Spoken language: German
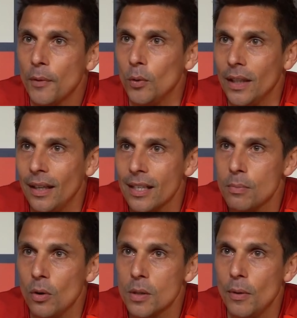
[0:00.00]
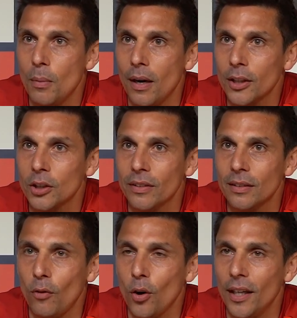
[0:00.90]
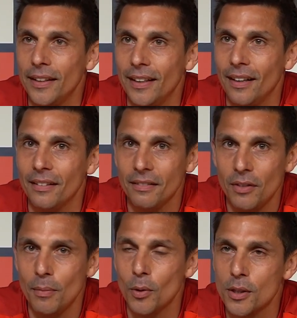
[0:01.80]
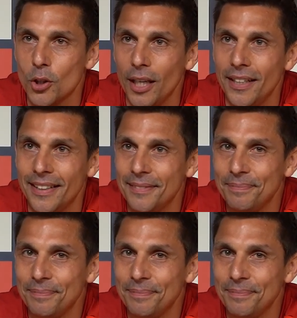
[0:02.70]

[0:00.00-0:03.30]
Und dann lassen wir uns mal überraschen, was am Wochenende dann, wie wir uns entscheiden.